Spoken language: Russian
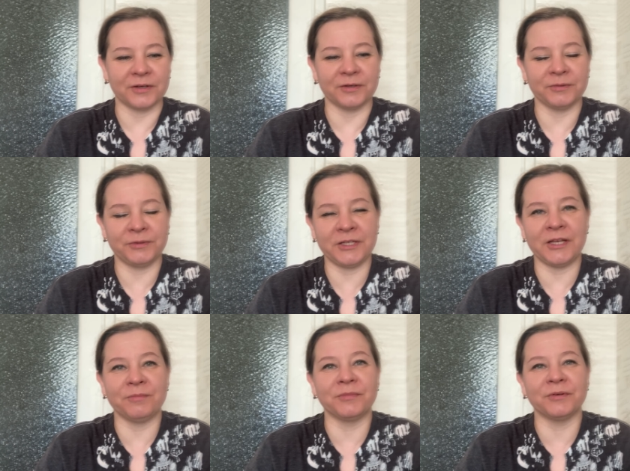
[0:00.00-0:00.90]
Э,
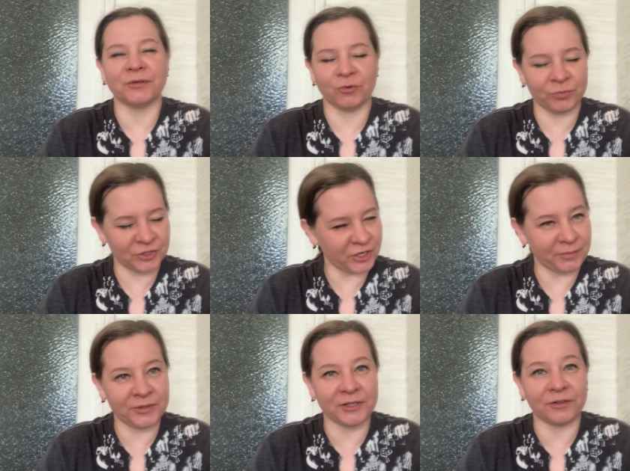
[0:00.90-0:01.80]
делим, э,
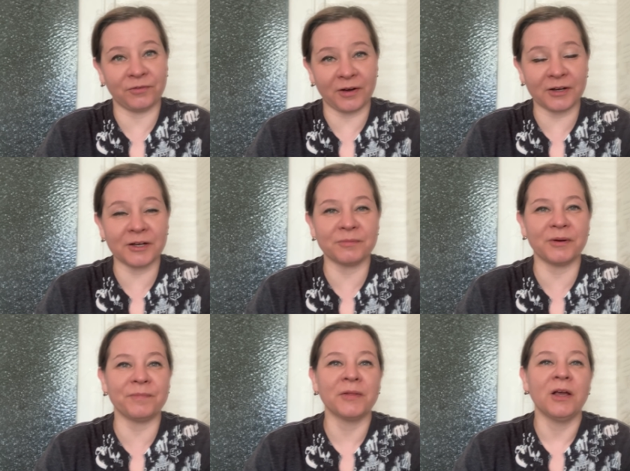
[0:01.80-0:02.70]
умножаем не на 2, как
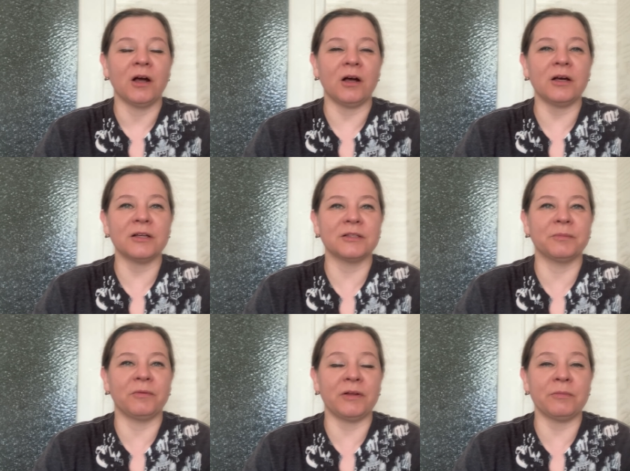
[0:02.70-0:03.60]
бы, а
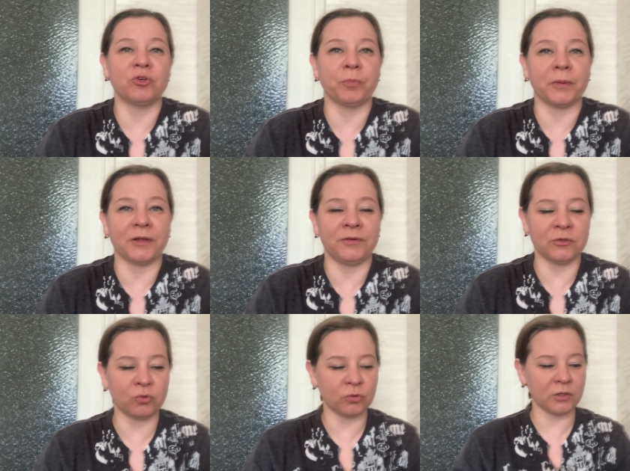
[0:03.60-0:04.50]
добавляем еще
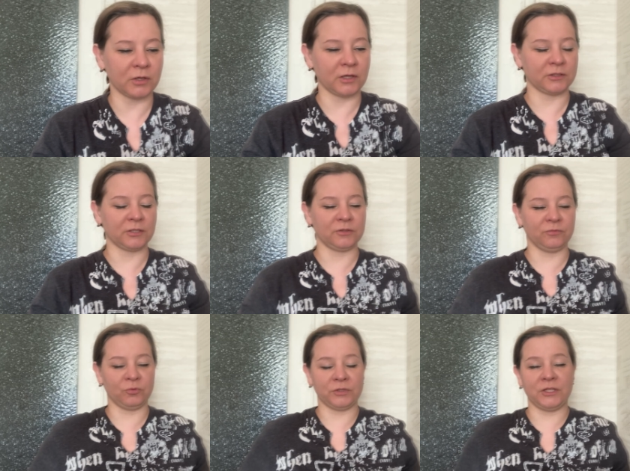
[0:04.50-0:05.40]
половинку от
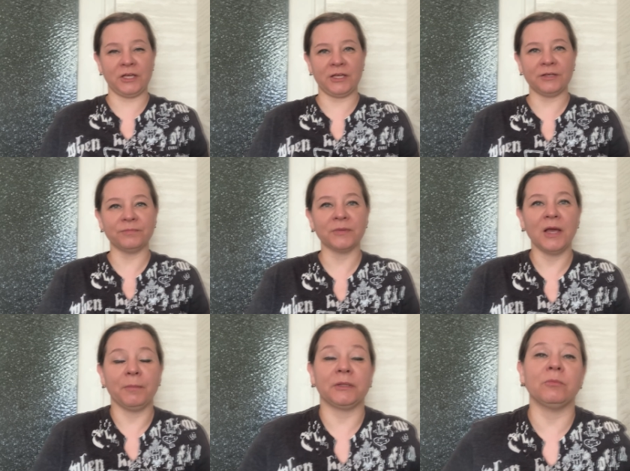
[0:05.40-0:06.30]
двух дней,
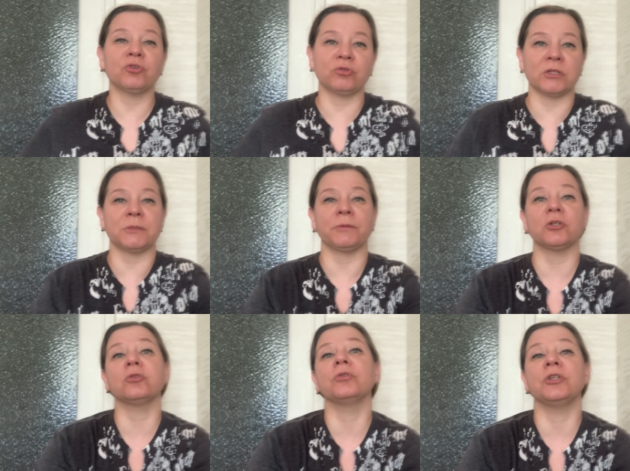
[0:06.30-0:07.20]
потому что у нас
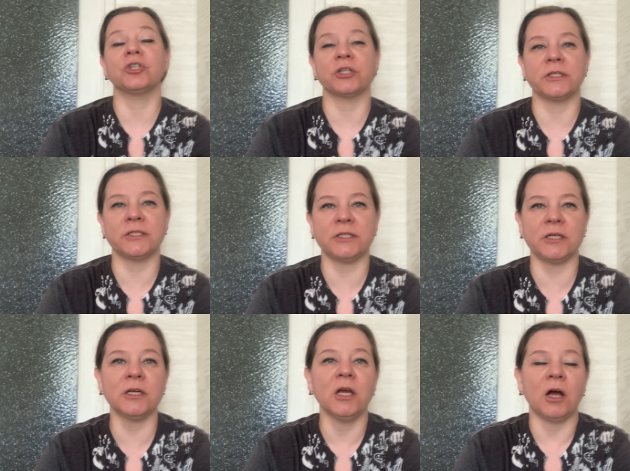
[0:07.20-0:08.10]
прошло не 6
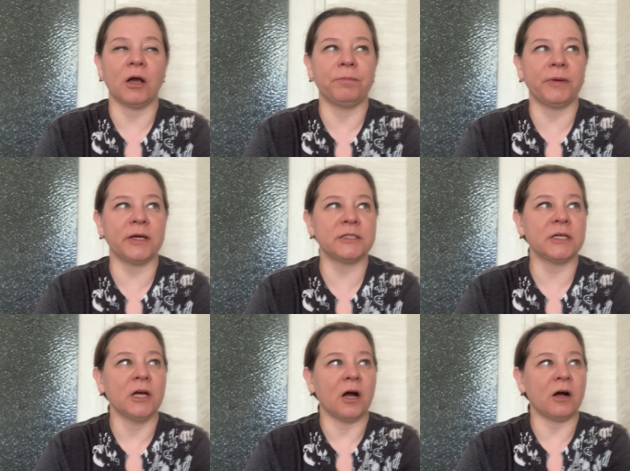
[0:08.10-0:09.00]
дней, а
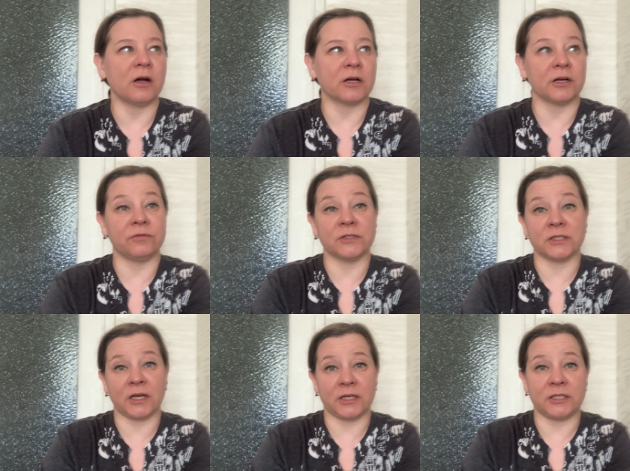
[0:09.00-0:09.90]
5, а, как вы
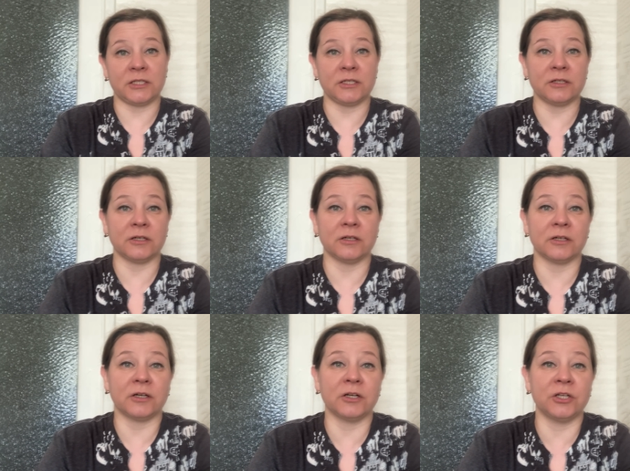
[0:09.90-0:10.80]
знаете,
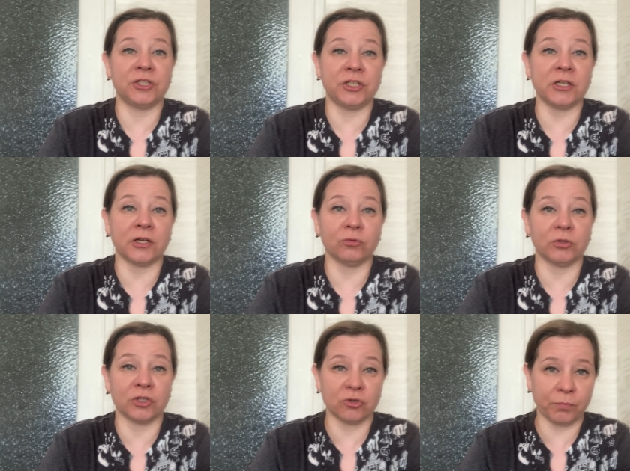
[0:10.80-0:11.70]
э, ХГЧ,
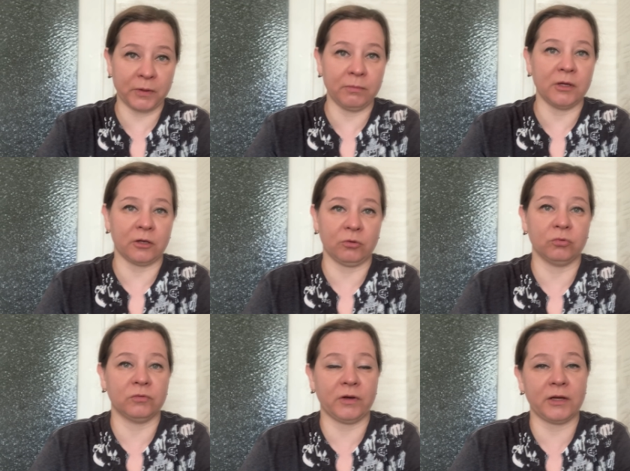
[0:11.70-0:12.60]
оно должно примерно
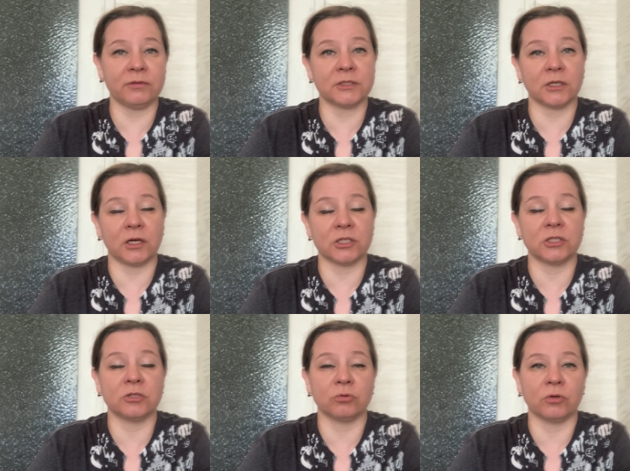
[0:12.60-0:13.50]
удваиваться
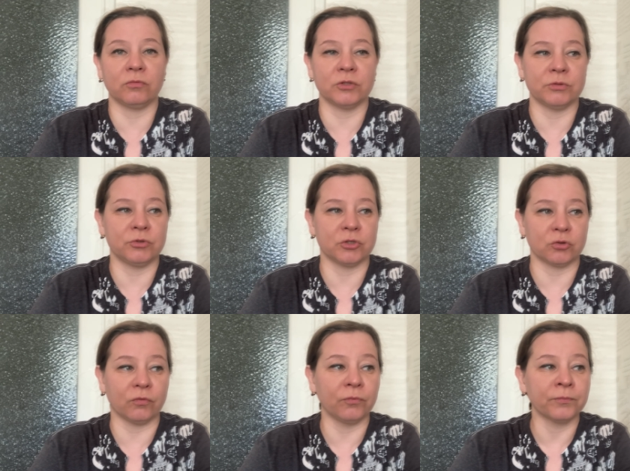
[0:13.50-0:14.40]
каждые 48
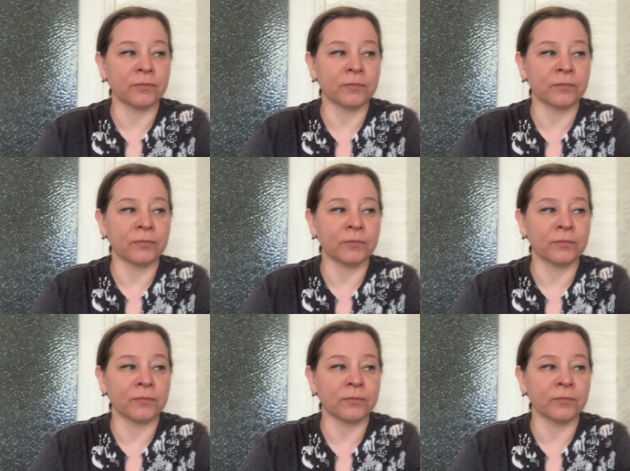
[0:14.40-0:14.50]
часов.